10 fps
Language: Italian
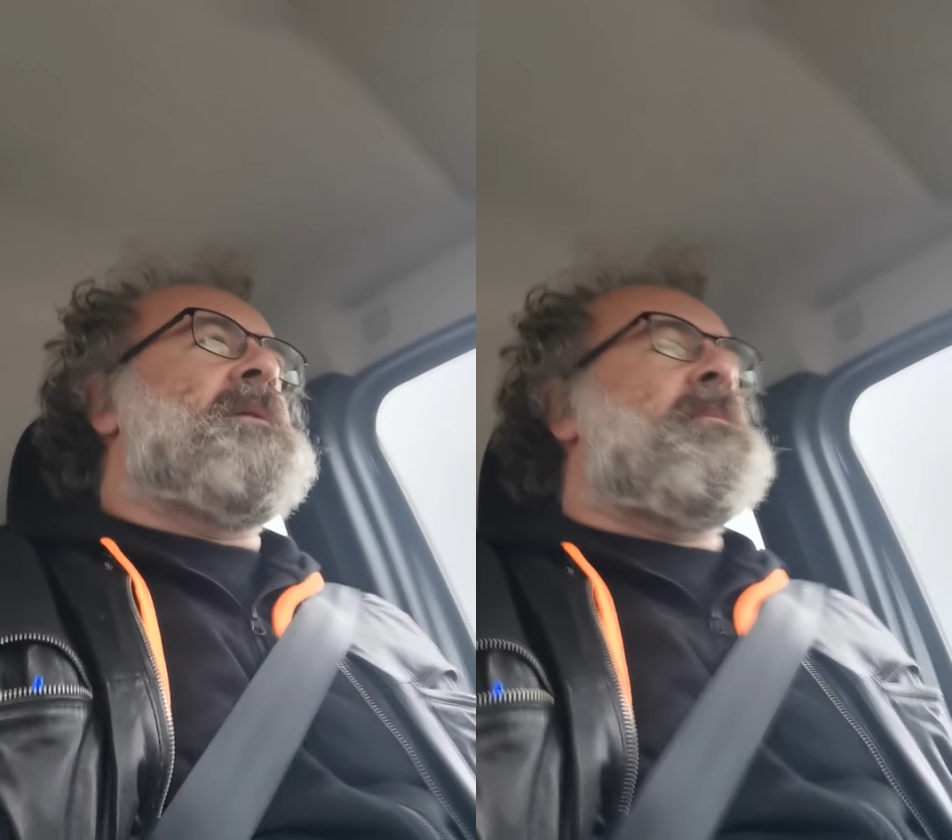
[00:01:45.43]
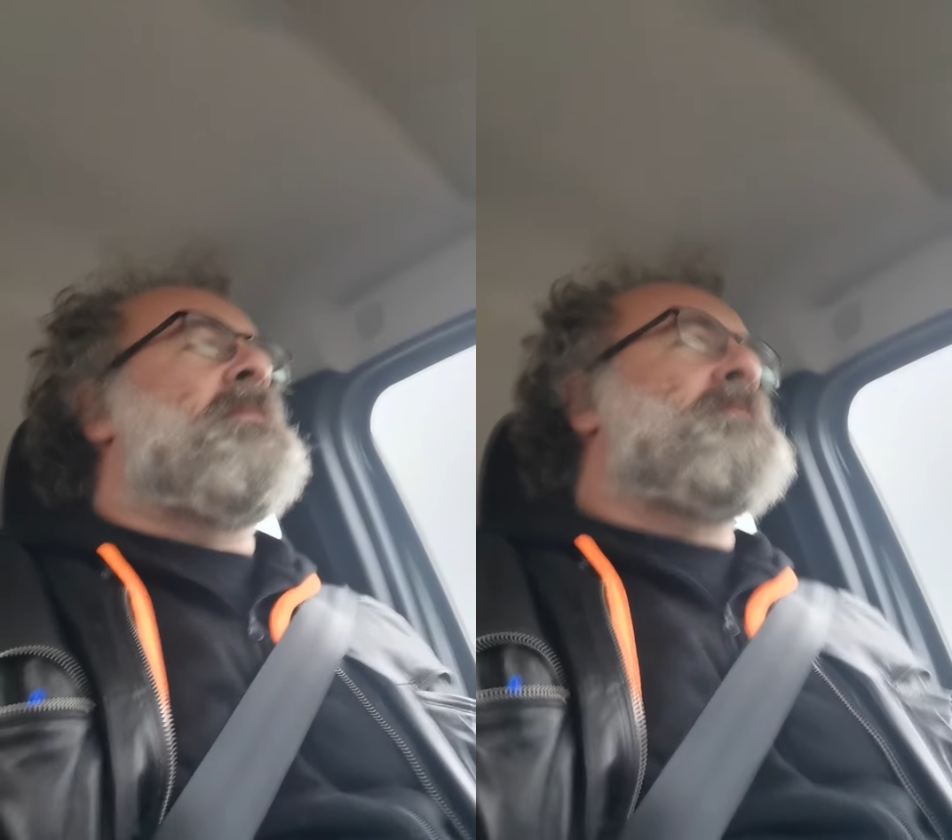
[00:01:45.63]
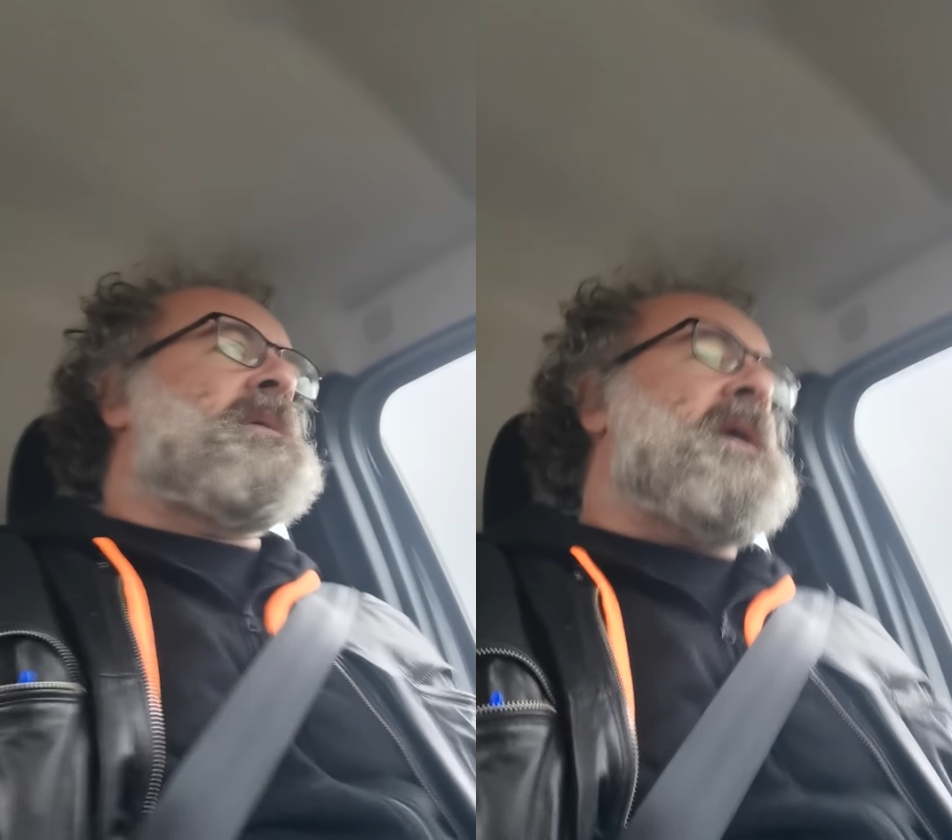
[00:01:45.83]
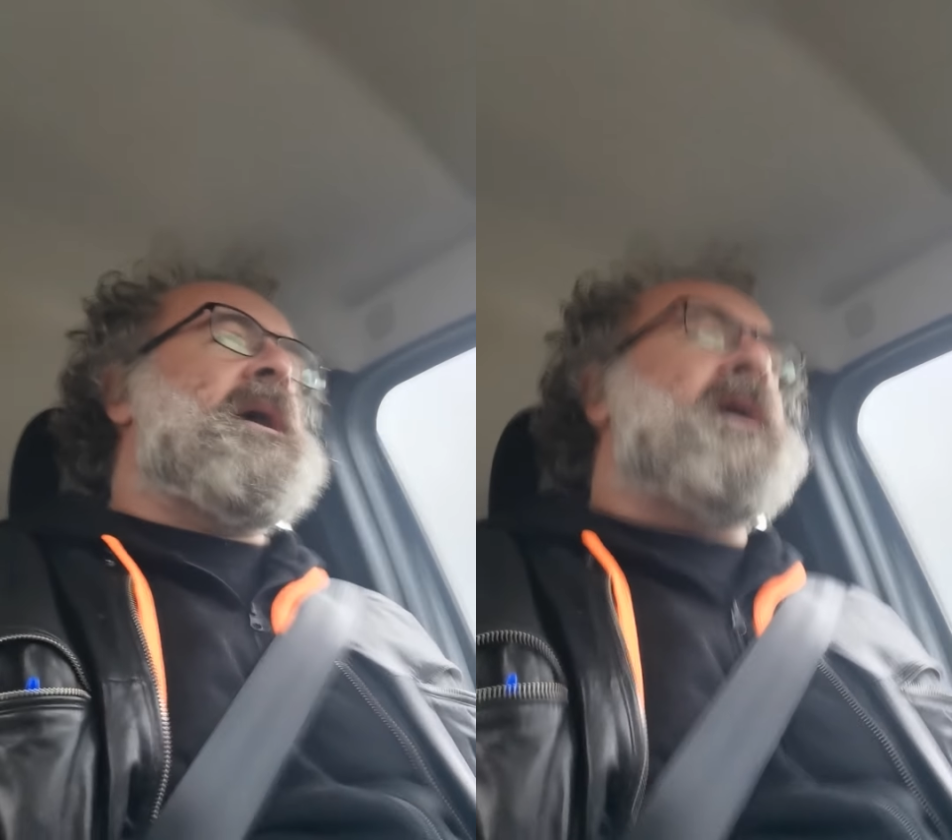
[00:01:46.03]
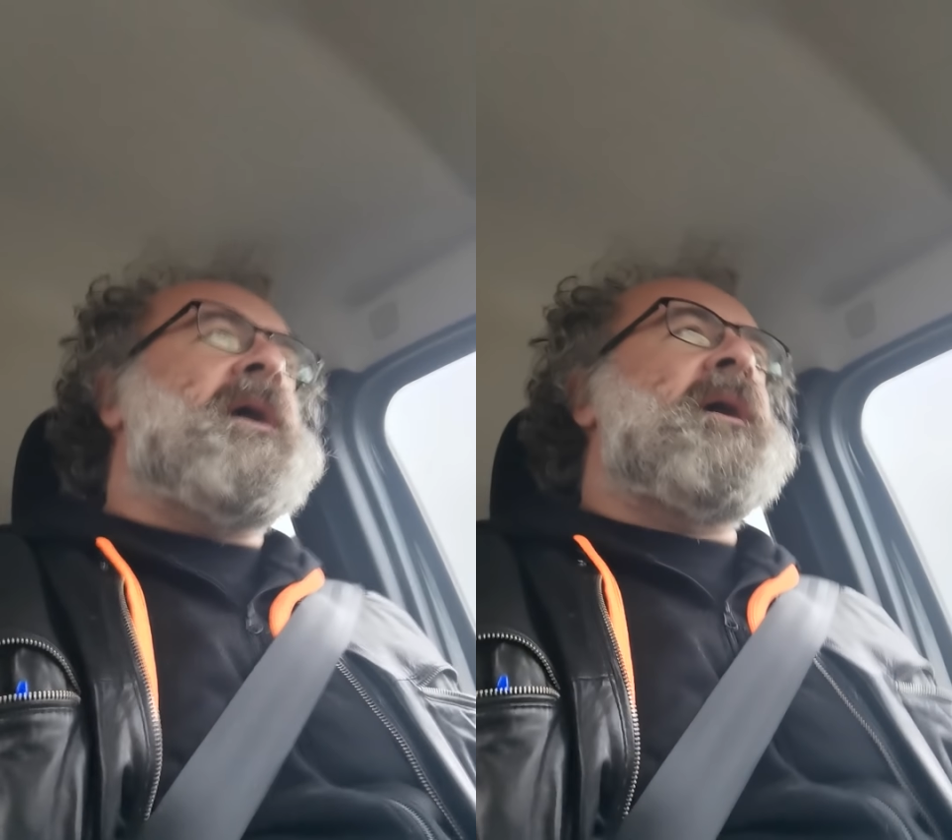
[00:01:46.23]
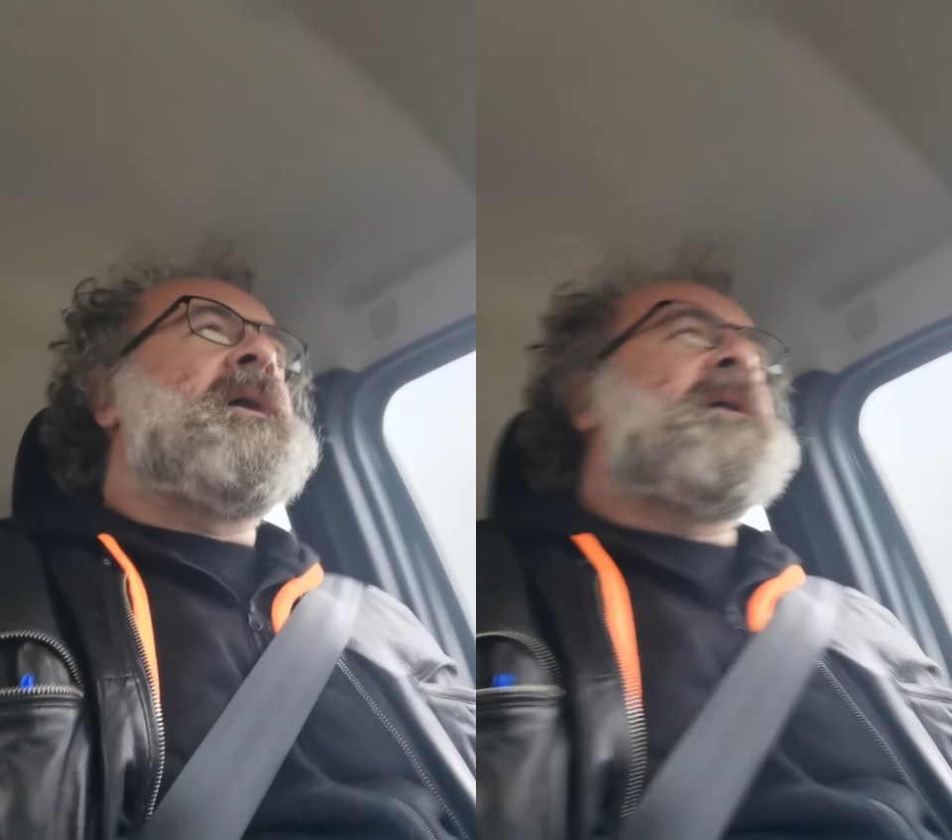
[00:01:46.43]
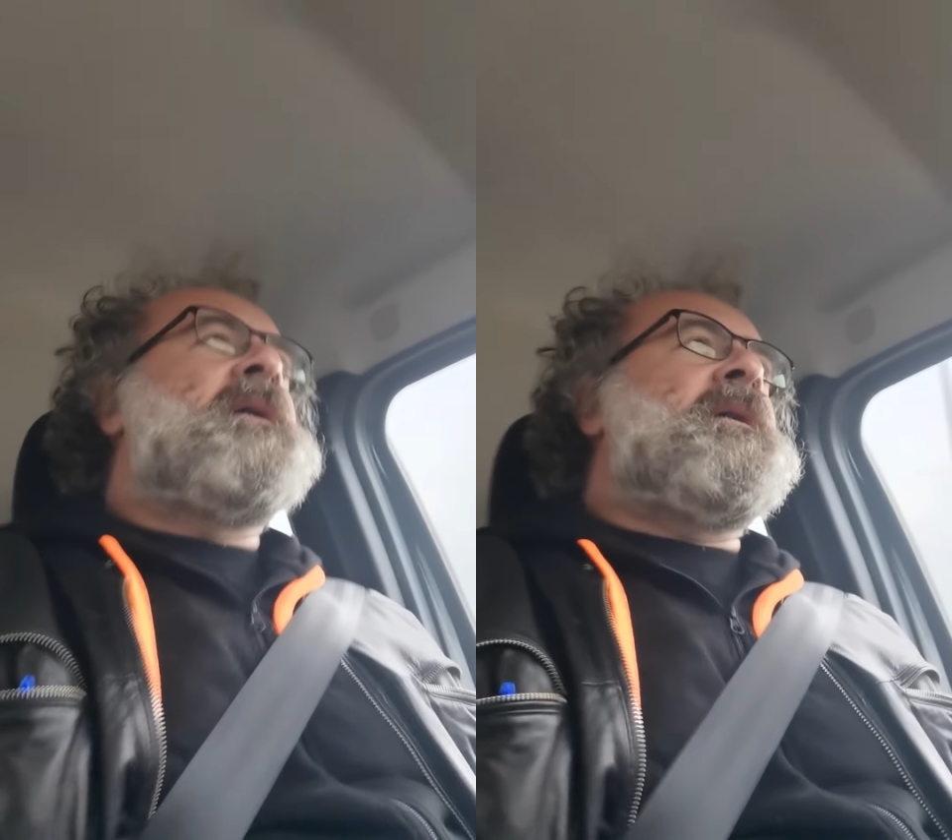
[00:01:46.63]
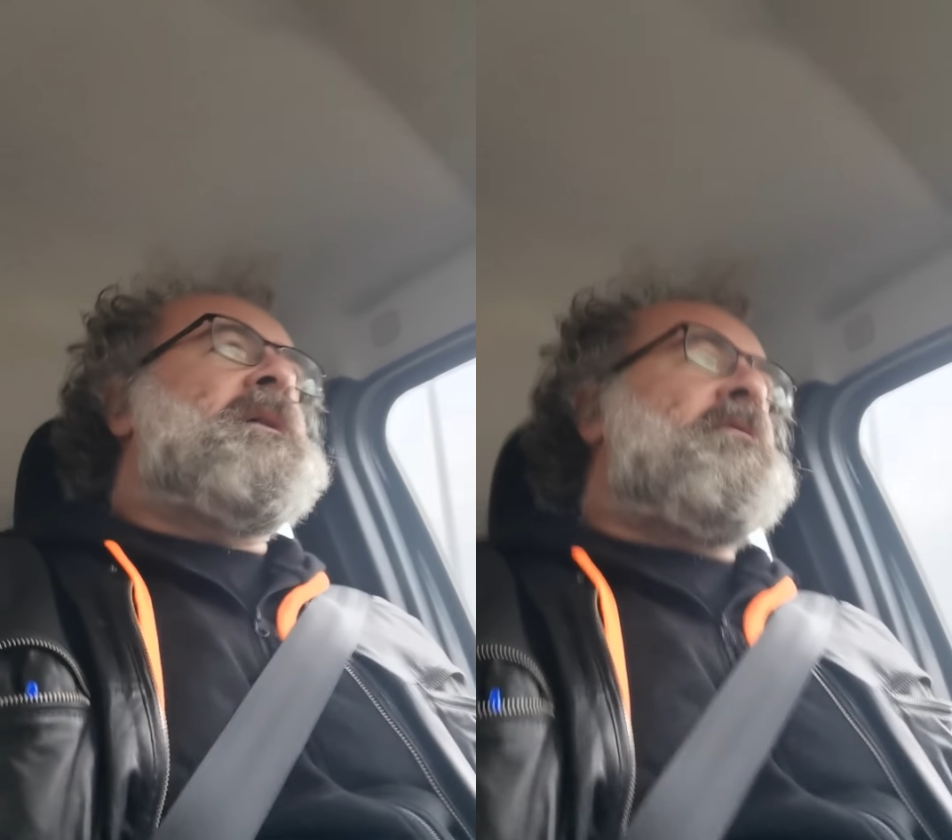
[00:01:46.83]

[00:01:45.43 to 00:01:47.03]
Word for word: mm, che eh,